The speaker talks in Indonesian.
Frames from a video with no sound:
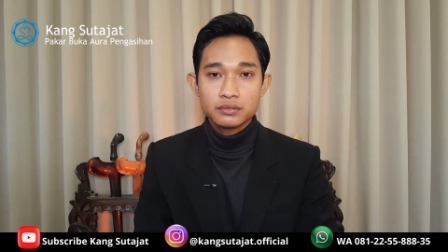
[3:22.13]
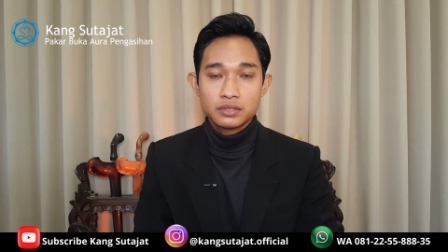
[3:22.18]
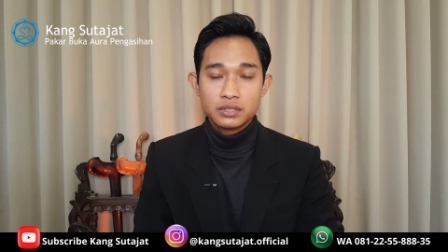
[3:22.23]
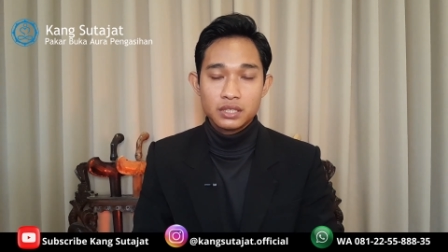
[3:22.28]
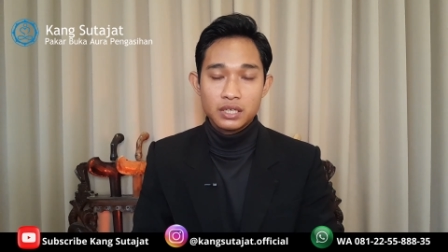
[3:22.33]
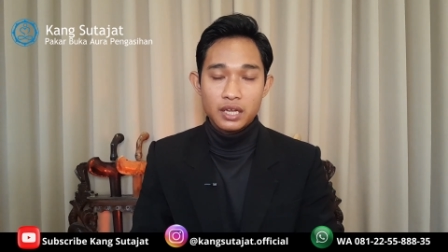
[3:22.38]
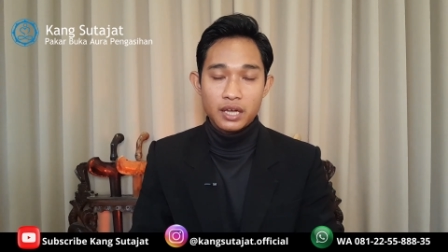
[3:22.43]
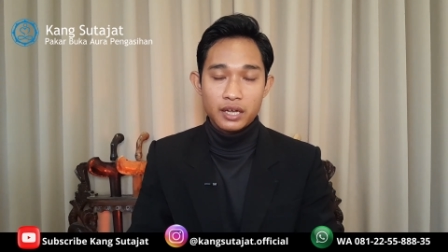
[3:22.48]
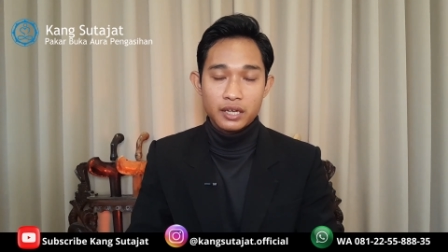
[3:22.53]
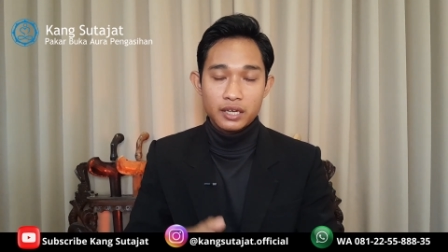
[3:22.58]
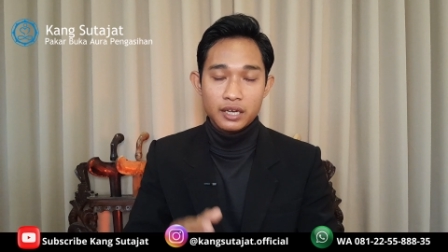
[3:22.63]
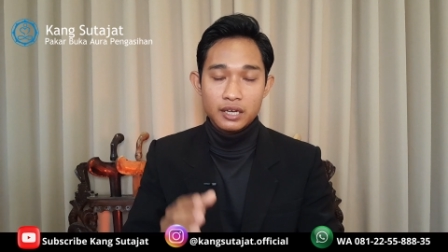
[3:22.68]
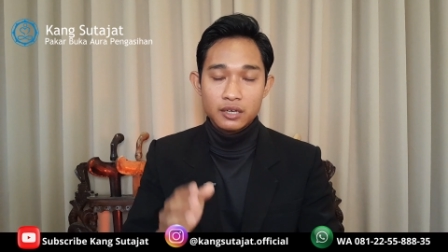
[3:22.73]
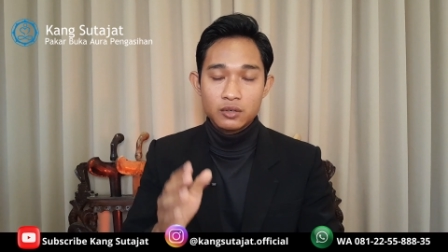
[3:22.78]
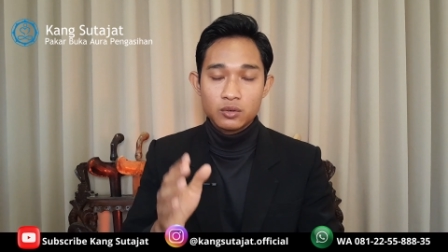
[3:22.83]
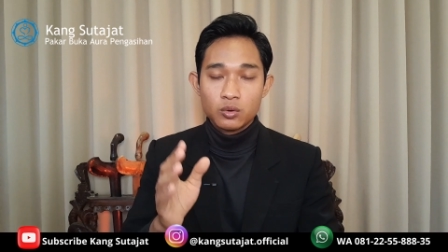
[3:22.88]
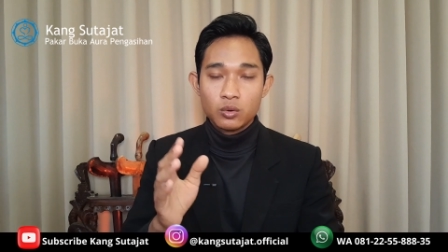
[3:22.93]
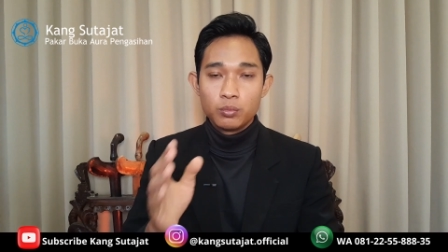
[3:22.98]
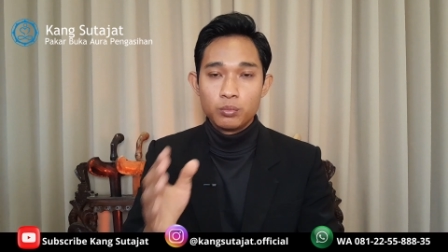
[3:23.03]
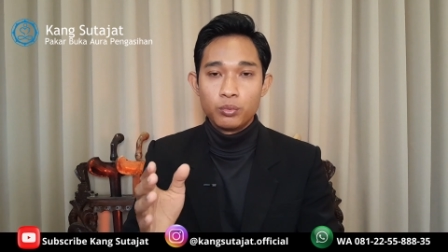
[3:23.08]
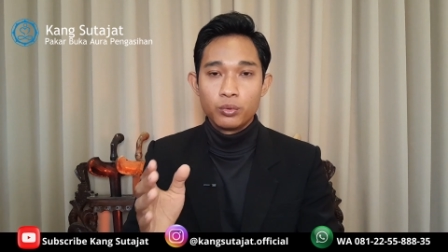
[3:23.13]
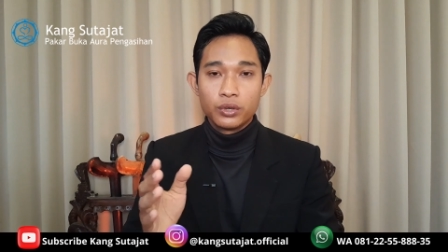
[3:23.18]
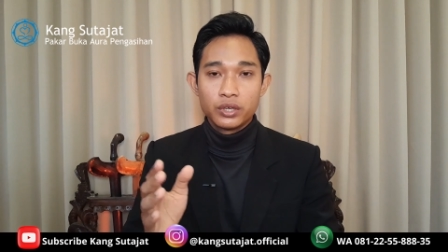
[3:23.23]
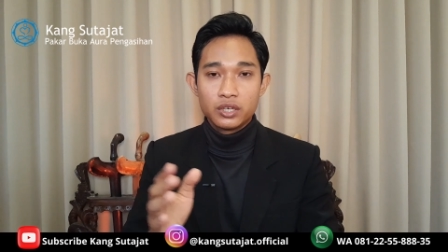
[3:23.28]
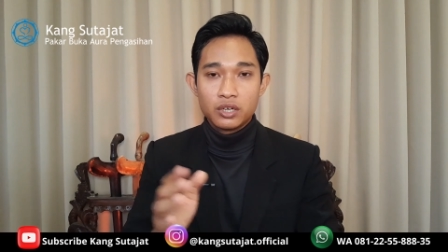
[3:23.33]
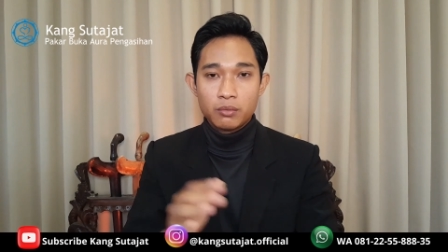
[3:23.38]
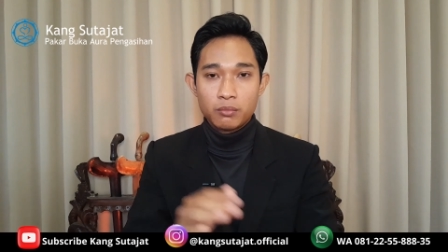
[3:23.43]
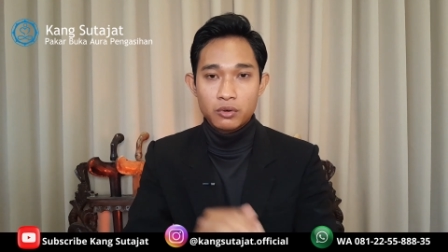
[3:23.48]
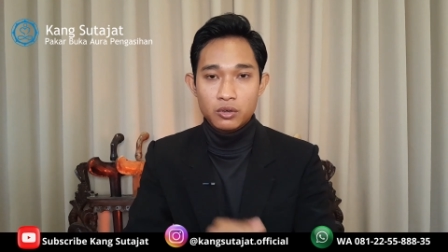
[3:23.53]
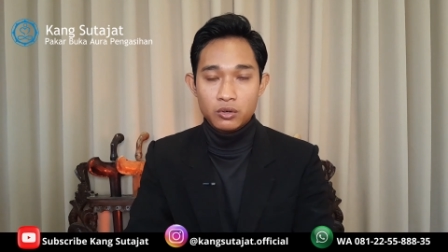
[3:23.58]
silahkan hubungi
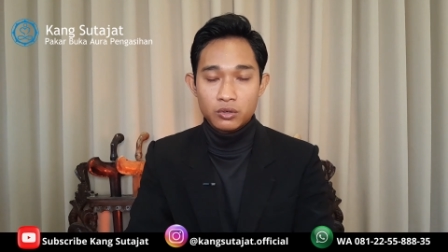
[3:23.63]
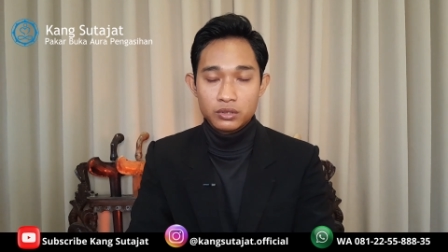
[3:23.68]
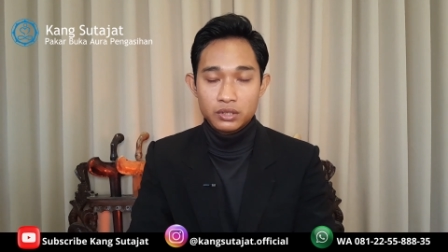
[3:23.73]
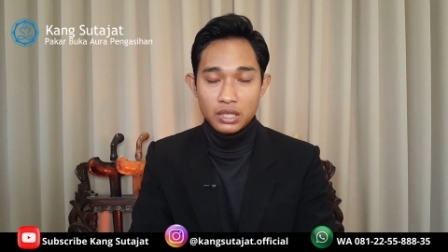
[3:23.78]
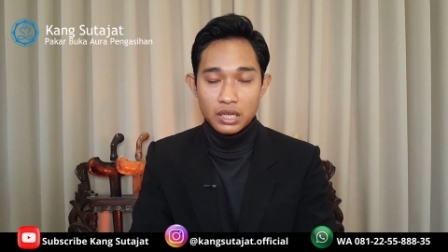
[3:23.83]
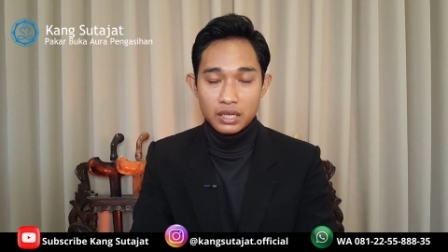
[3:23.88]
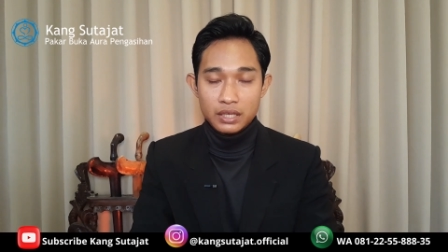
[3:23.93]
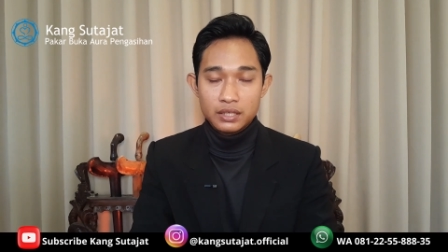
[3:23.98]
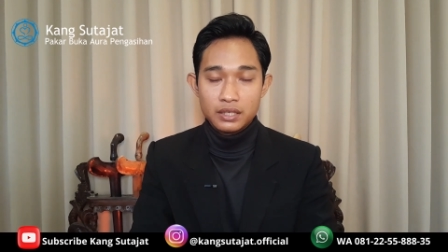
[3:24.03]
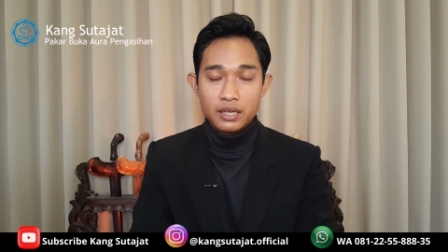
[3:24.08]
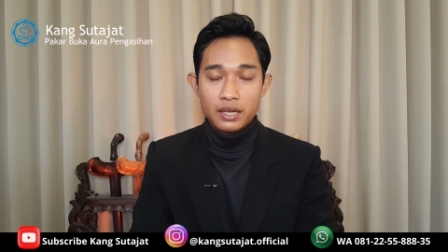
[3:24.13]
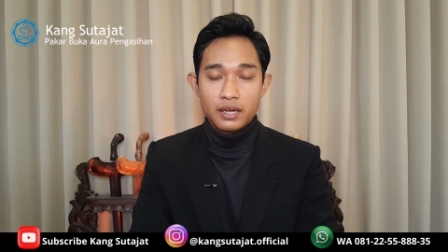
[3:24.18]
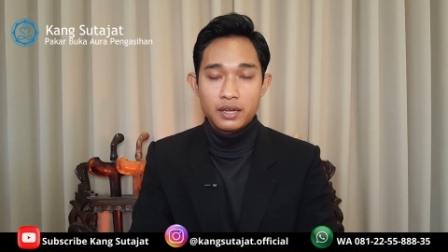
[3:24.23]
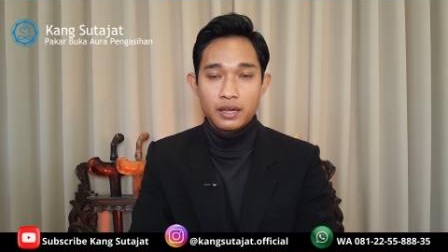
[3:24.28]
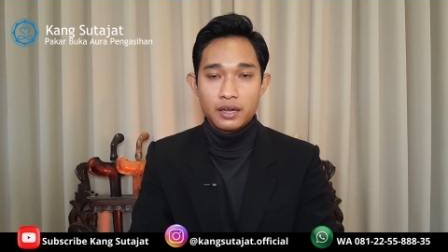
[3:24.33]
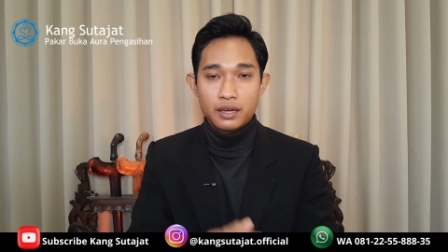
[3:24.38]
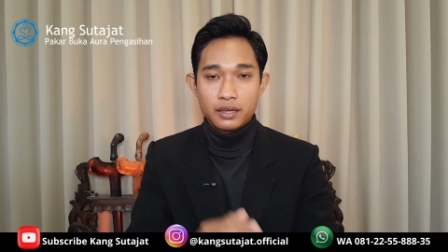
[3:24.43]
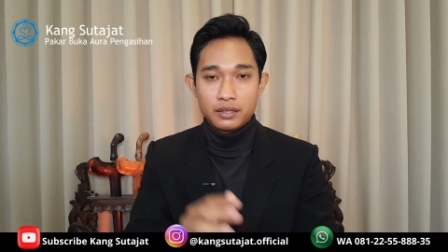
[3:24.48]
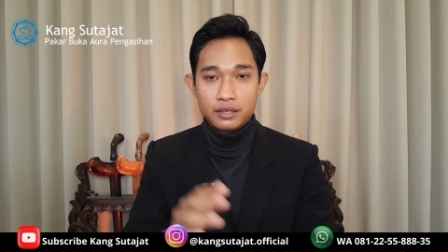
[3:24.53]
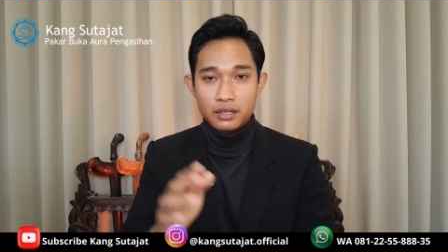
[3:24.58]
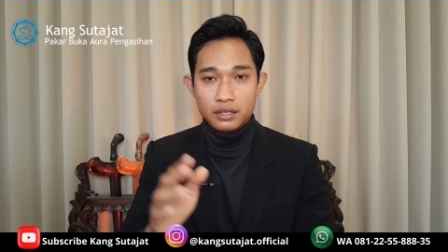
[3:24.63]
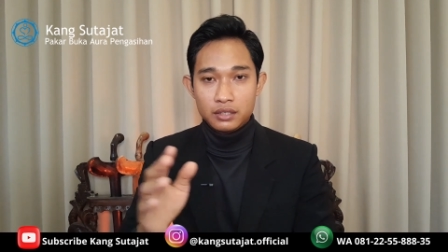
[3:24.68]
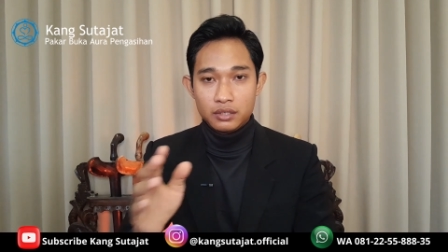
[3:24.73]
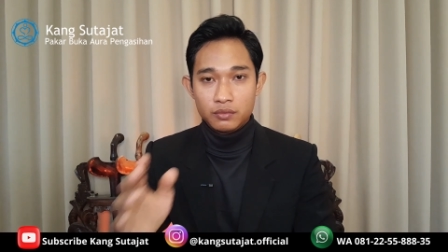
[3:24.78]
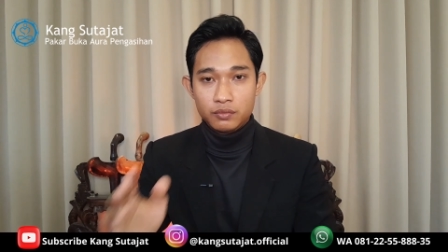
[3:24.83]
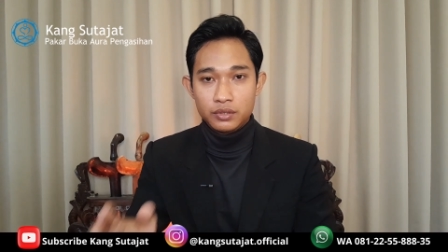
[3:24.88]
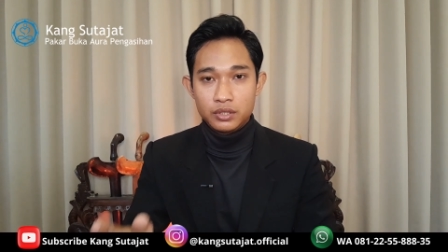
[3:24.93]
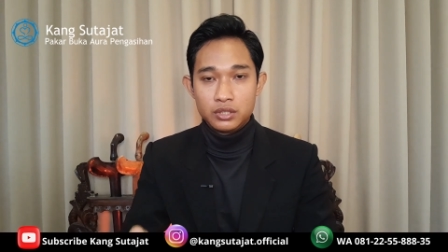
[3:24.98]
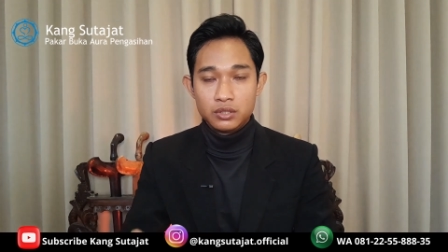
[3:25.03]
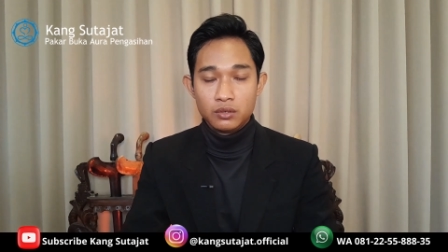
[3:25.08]
nomor kontak yang ada di
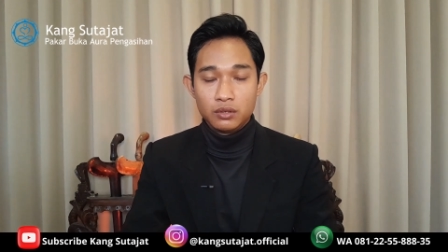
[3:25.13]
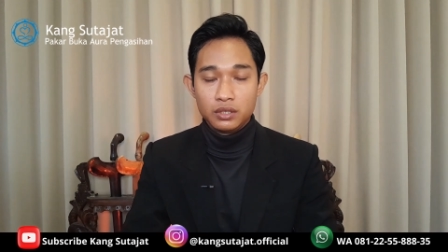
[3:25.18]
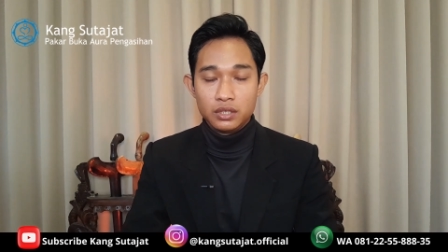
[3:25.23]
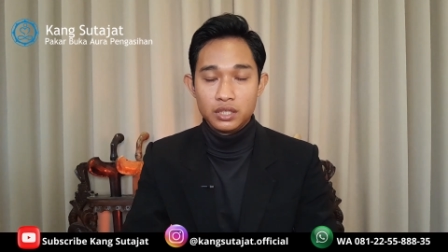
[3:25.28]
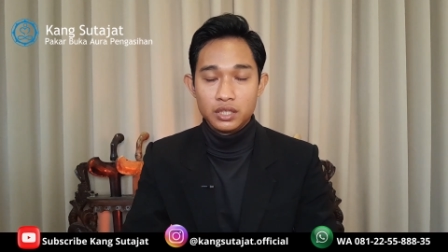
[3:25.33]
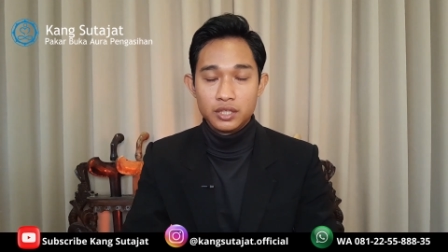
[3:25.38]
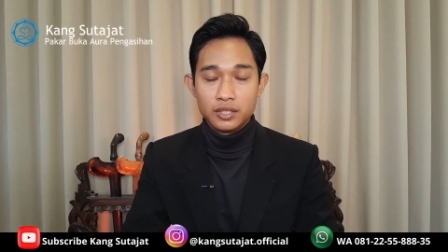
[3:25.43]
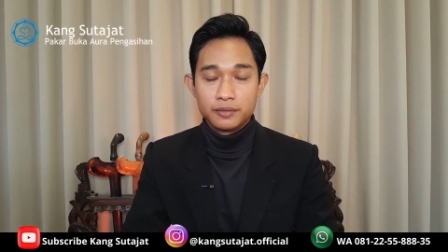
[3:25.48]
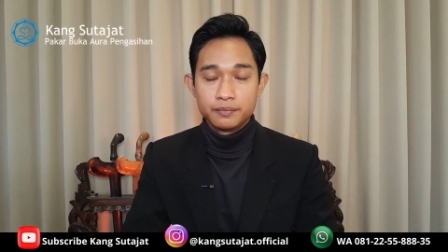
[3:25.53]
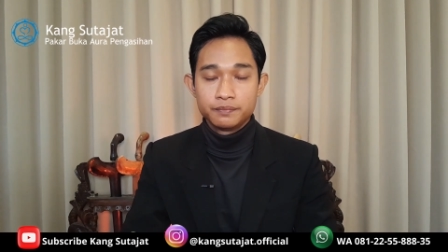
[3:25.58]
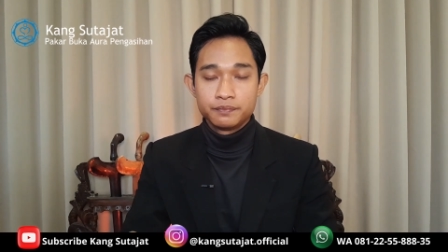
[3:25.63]
video ini.